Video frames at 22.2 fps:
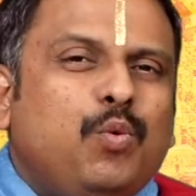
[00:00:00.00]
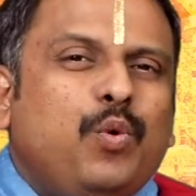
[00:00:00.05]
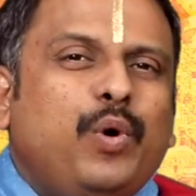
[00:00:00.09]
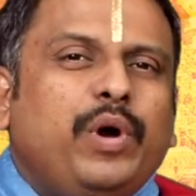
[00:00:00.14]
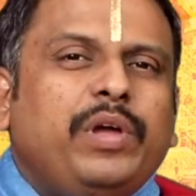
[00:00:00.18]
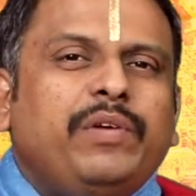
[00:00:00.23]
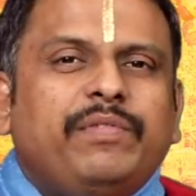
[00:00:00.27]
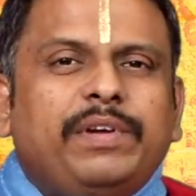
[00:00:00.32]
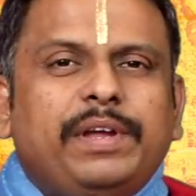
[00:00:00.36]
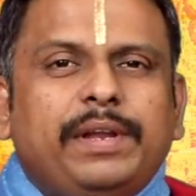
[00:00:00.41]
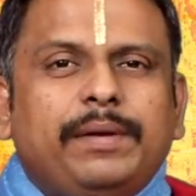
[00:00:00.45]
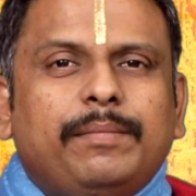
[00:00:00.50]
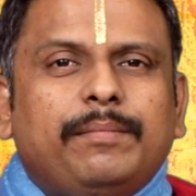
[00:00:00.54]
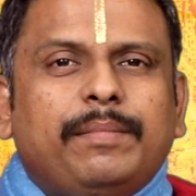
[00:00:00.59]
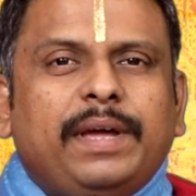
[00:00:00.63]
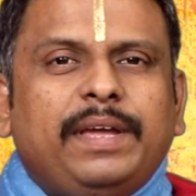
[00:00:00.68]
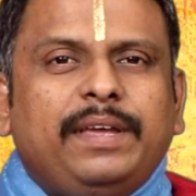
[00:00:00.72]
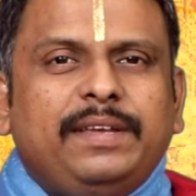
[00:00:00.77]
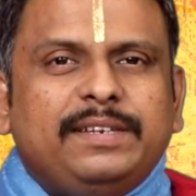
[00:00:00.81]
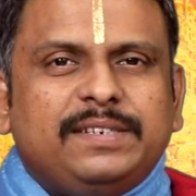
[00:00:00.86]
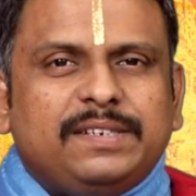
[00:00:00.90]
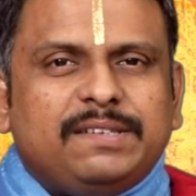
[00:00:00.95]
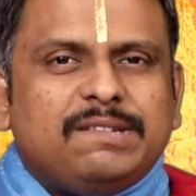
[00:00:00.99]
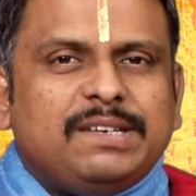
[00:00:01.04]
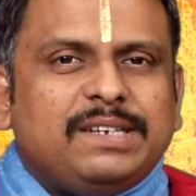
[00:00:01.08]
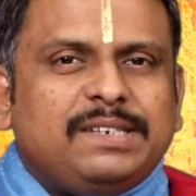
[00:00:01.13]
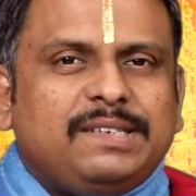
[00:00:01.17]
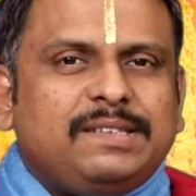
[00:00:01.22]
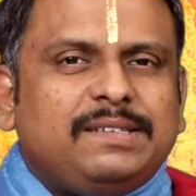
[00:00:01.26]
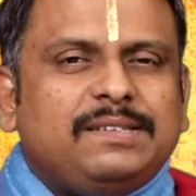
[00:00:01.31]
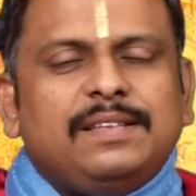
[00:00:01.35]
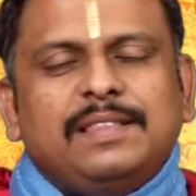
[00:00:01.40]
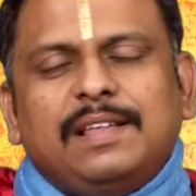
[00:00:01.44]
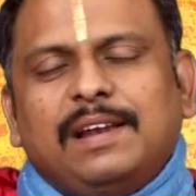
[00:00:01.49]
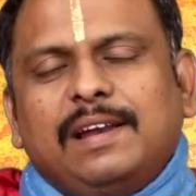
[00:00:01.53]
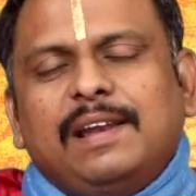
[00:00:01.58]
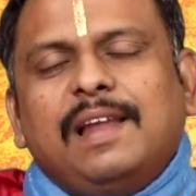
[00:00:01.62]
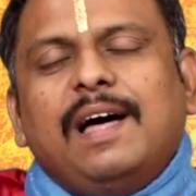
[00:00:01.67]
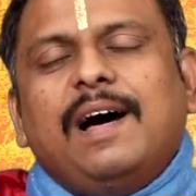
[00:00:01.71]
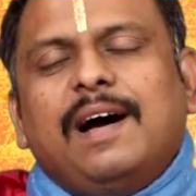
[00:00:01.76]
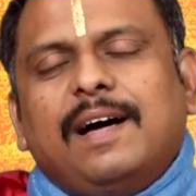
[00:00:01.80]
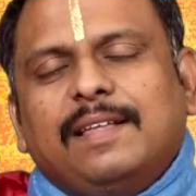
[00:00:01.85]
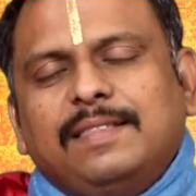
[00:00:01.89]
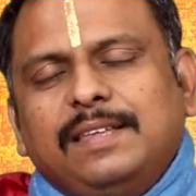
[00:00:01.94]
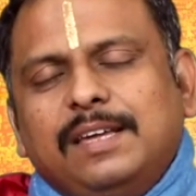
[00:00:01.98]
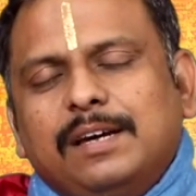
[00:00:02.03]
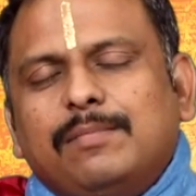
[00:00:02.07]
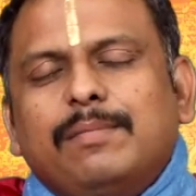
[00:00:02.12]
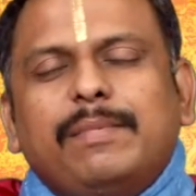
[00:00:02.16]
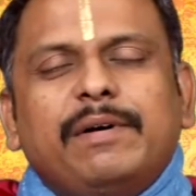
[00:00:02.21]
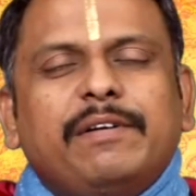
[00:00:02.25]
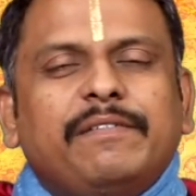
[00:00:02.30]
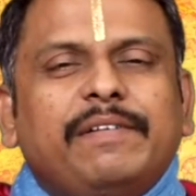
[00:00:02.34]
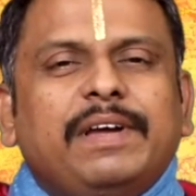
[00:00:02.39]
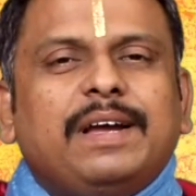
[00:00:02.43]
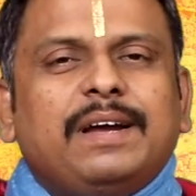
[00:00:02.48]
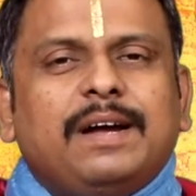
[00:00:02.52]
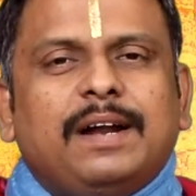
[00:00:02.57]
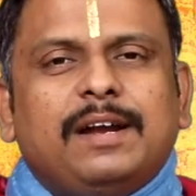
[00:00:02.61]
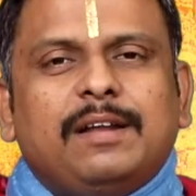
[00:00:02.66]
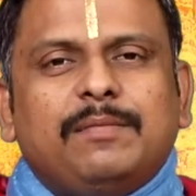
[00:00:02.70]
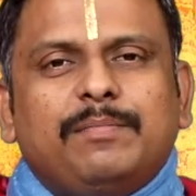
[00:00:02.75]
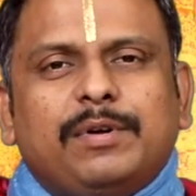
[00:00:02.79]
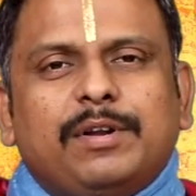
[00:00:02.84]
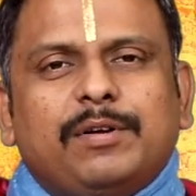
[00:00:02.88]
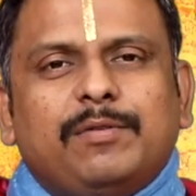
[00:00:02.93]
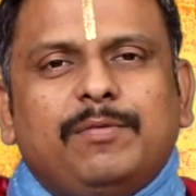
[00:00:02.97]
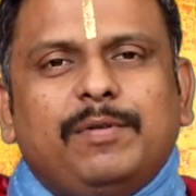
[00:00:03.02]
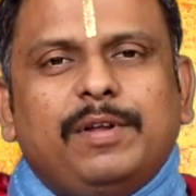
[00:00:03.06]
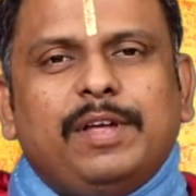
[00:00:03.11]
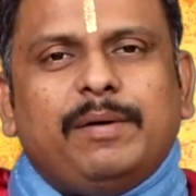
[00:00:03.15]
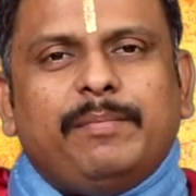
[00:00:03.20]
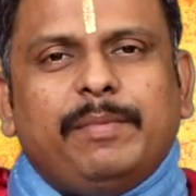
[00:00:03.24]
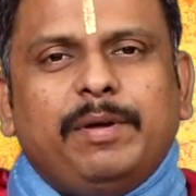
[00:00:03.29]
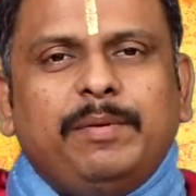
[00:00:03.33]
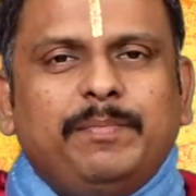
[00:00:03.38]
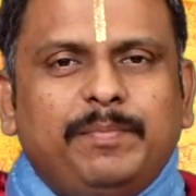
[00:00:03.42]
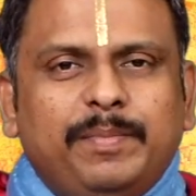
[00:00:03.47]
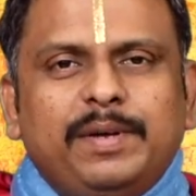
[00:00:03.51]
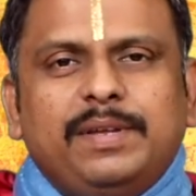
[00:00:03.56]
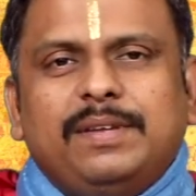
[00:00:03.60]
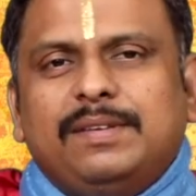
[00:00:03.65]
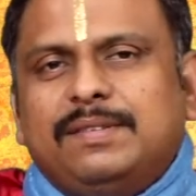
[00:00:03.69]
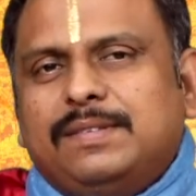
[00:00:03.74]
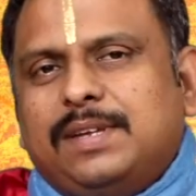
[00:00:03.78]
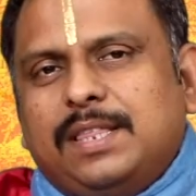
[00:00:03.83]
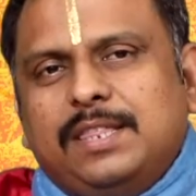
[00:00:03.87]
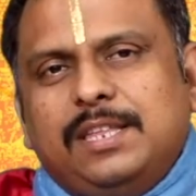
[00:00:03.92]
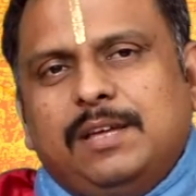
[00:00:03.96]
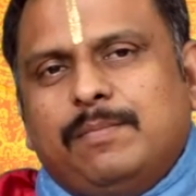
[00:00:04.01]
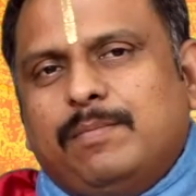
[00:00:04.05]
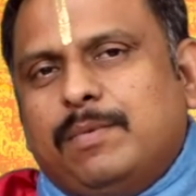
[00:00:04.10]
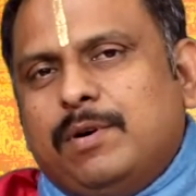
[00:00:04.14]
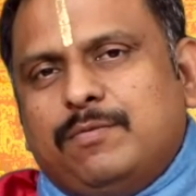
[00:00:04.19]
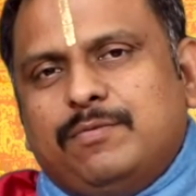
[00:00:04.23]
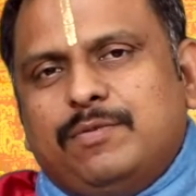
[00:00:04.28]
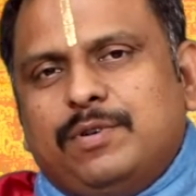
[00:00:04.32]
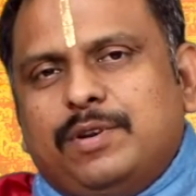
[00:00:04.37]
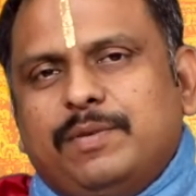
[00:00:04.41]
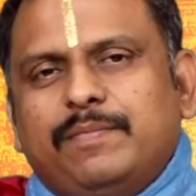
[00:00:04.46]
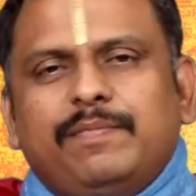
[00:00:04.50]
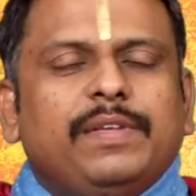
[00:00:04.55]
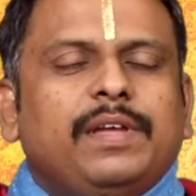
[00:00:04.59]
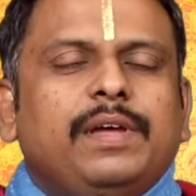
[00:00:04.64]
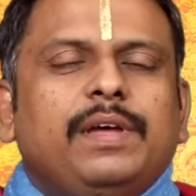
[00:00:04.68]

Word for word: ஓய்வு இன்மை ஸ்ட்ரெஸ் இதெல்லாம் அதிகமாகவே காண காணப்படக்கூடிய அமைப்பு சாத்தியமாக உண்டு